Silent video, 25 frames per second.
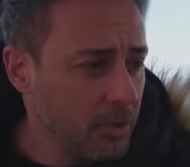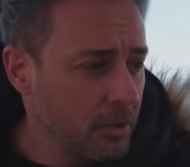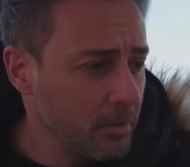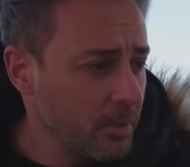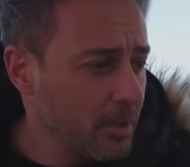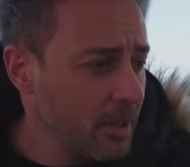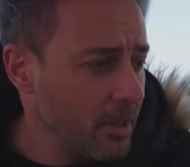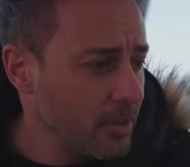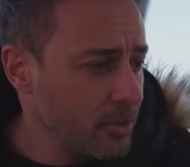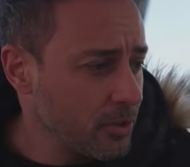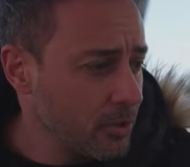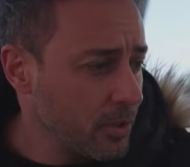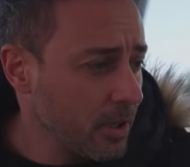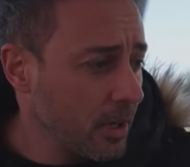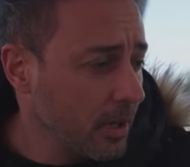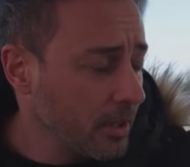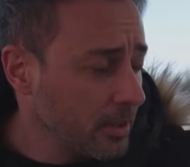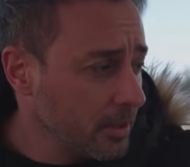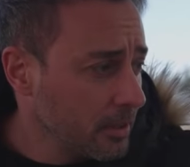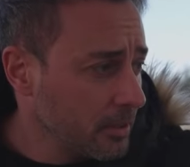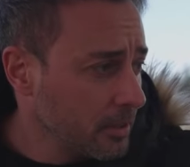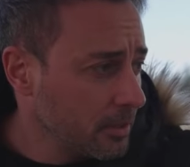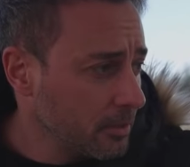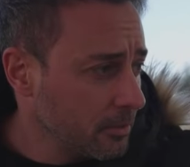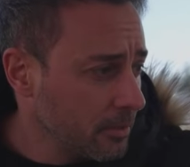göre birazcık
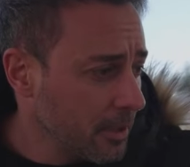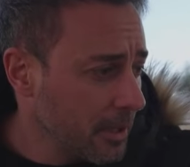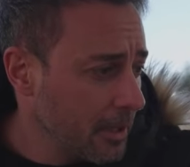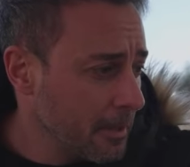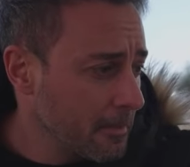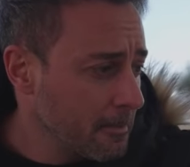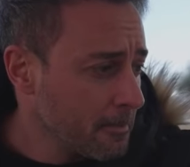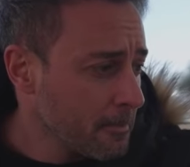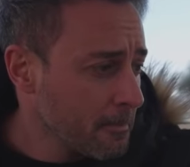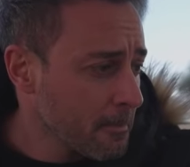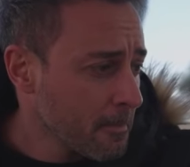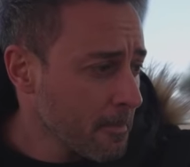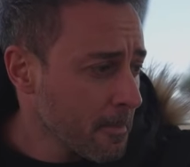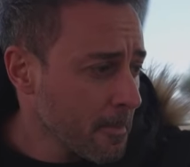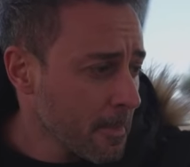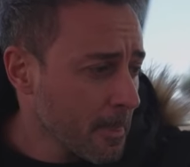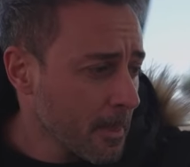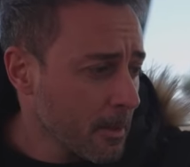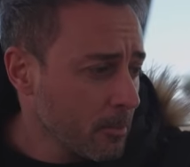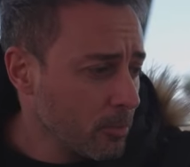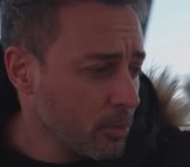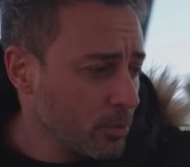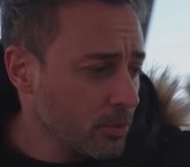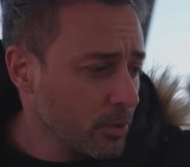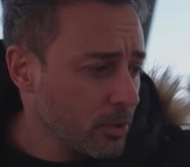ayırın ve
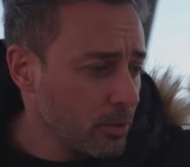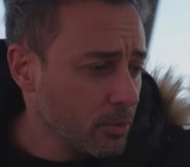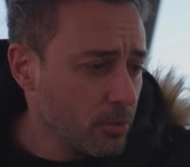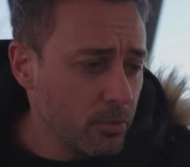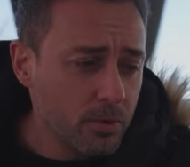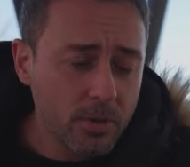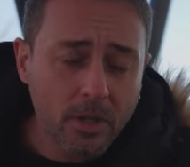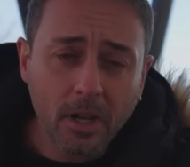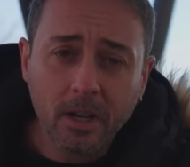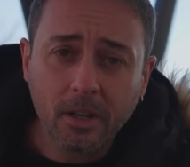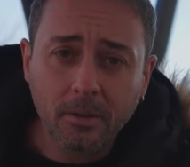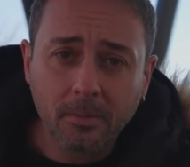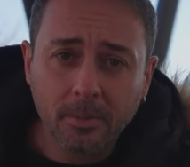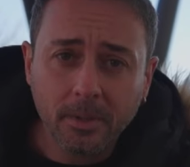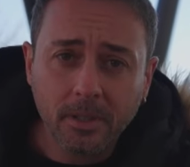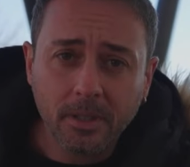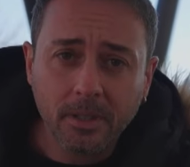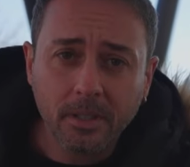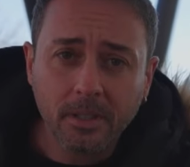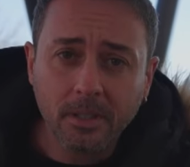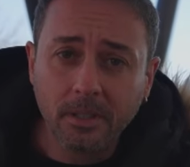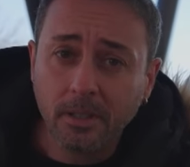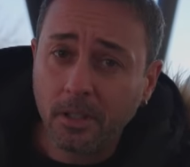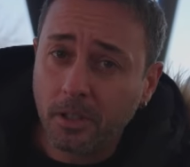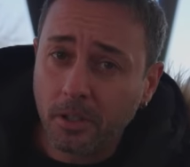burada güzel
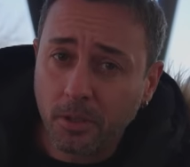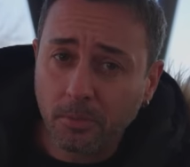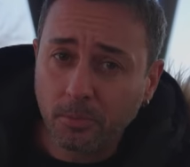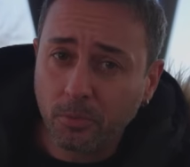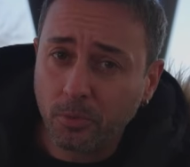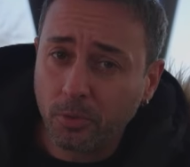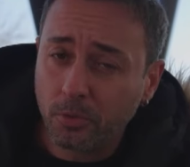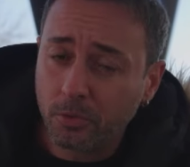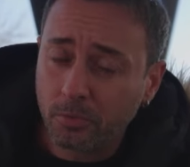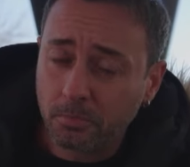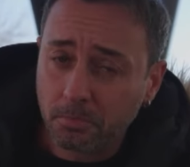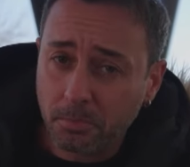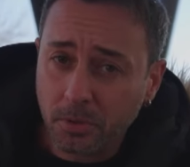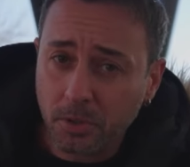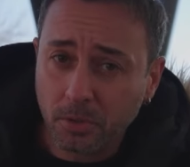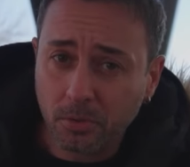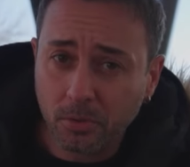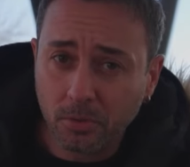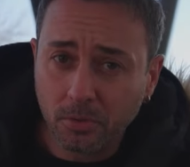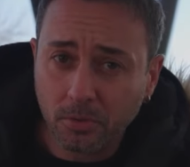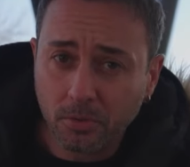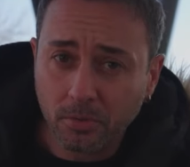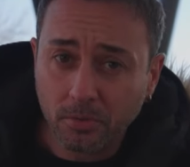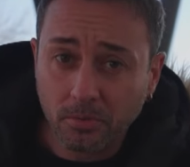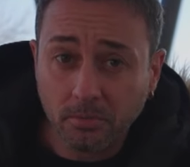bir yarım gün, bir
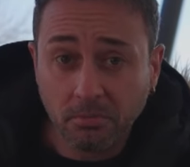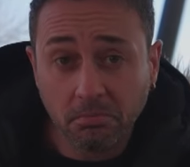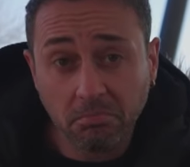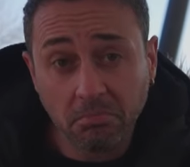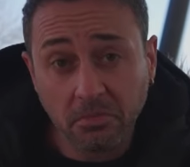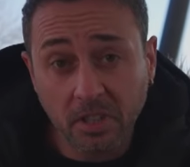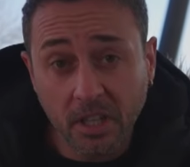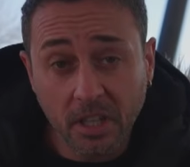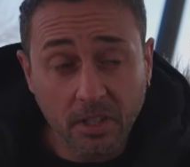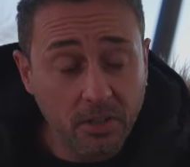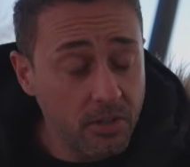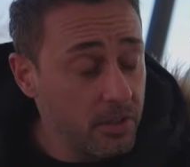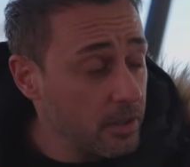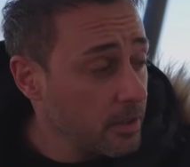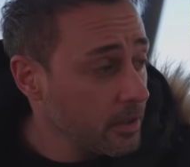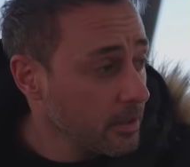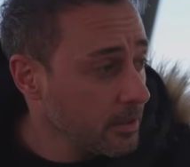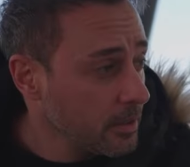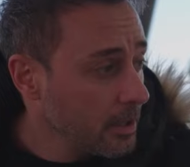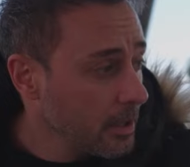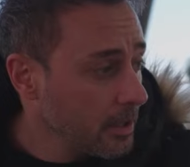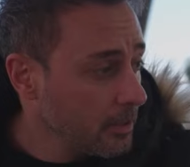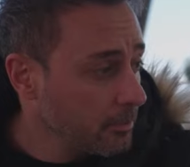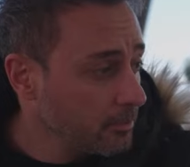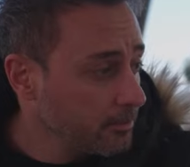gün
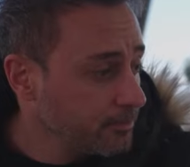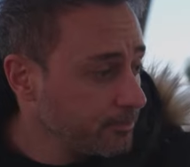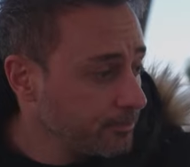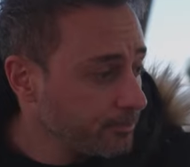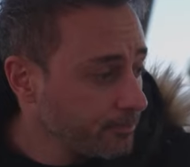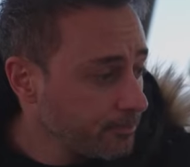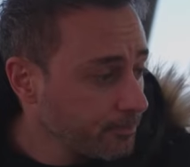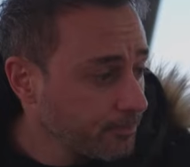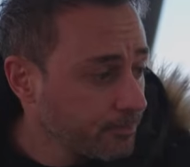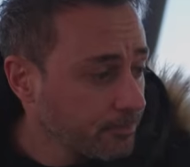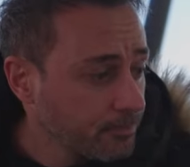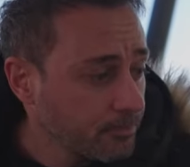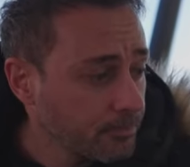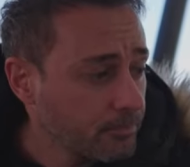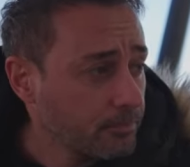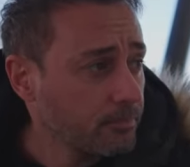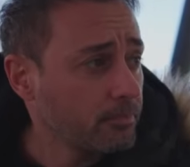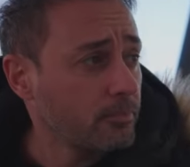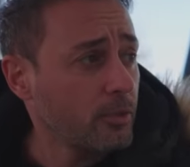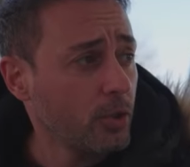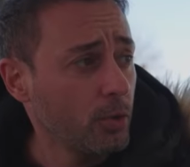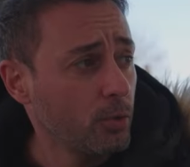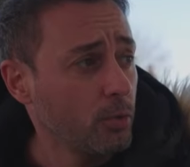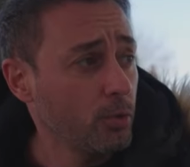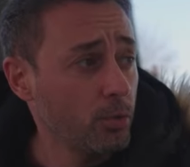geçirin derim.
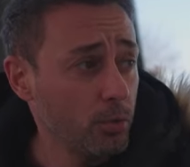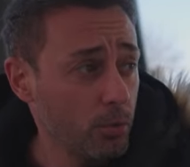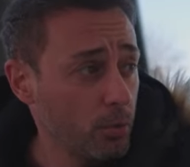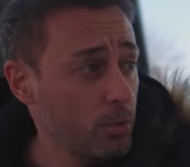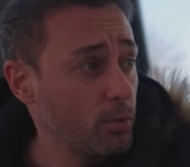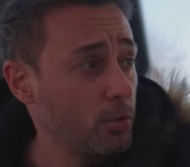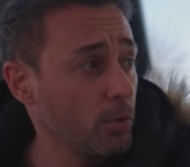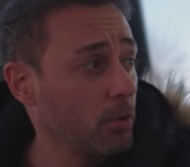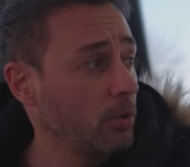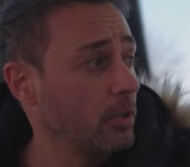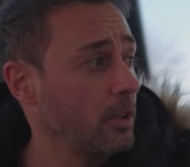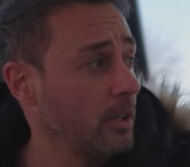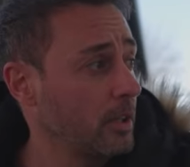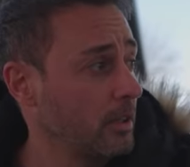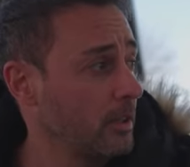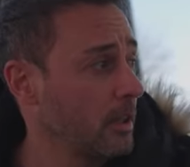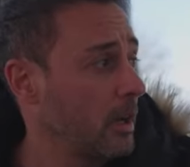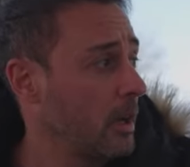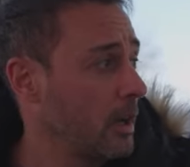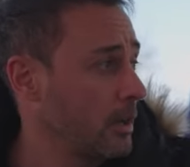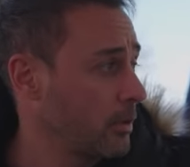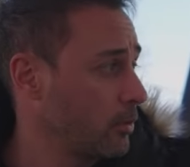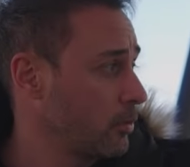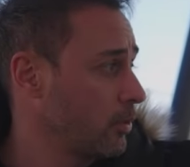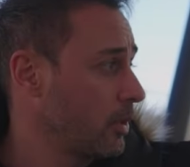Yürüyüş yolları
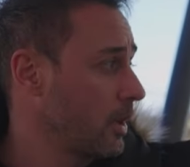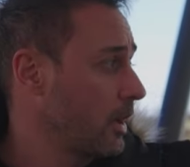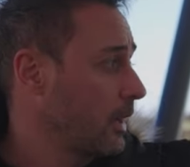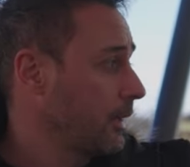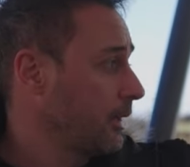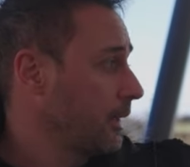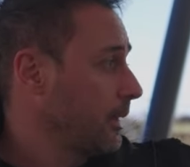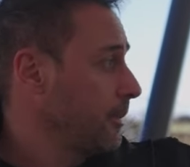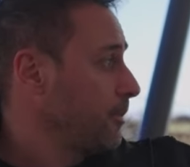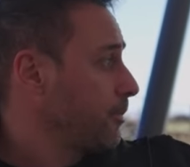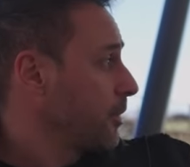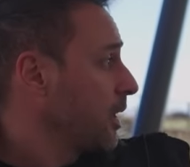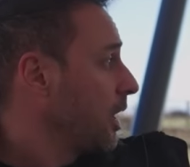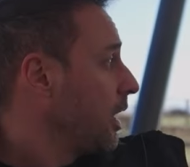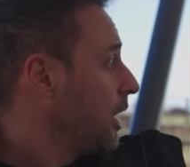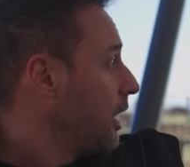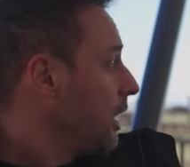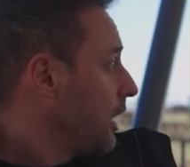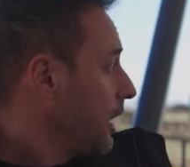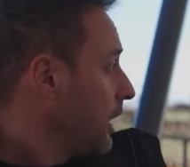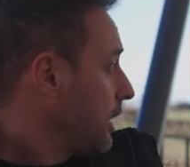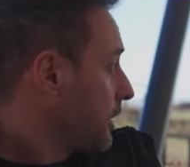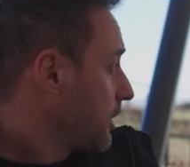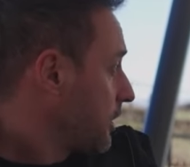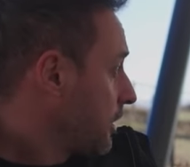da harikulade.
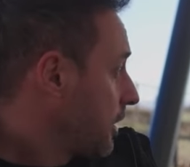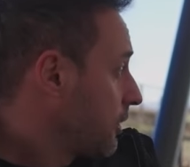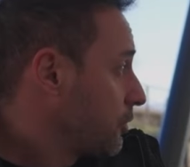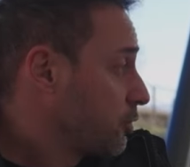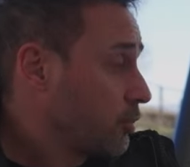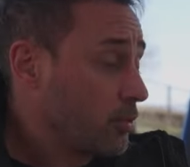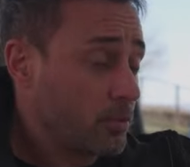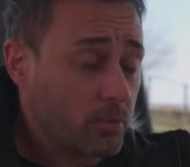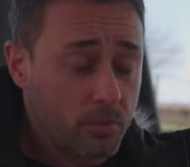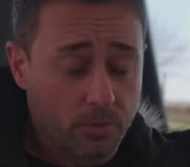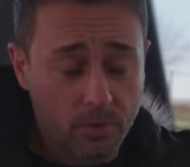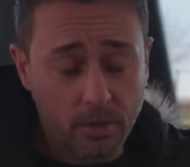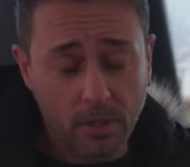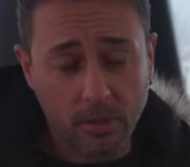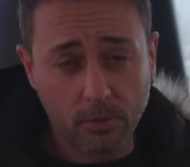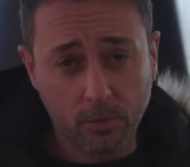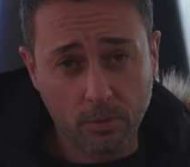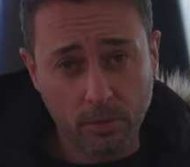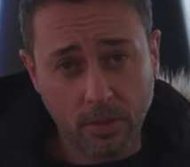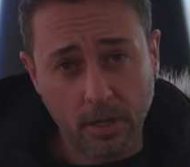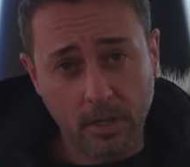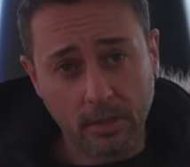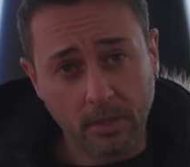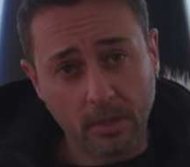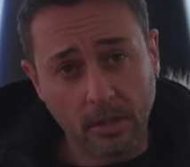Etraf çok
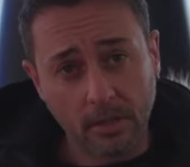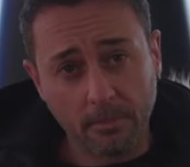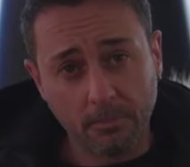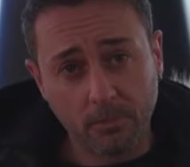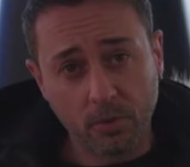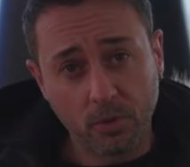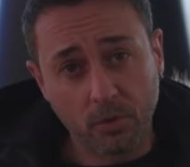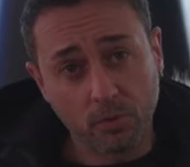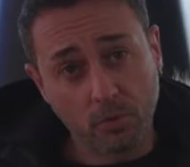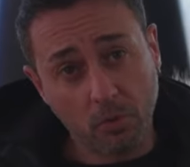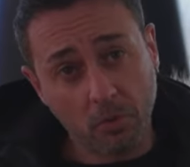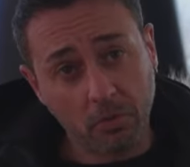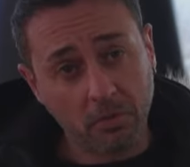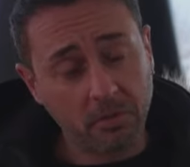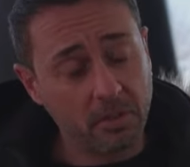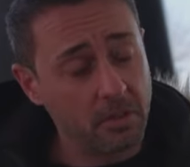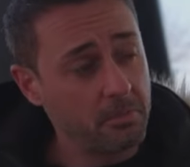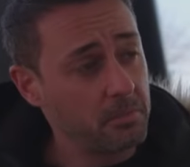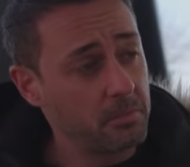güzel düzenlenmiş, çok